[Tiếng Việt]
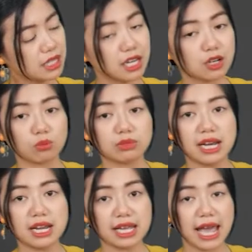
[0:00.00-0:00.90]
nhìn cũng thấy
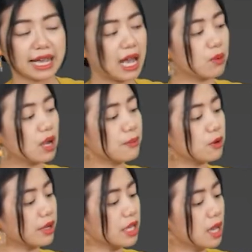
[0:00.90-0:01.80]
là cái hàng cao cấp
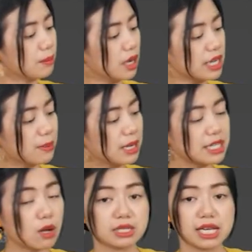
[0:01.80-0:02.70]
rồi mở ra bên
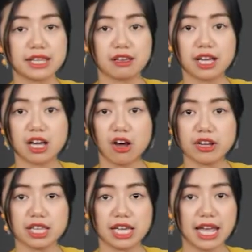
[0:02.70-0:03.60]
trong sẽ là những cái gói
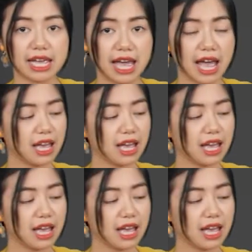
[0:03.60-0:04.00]
như thế này ha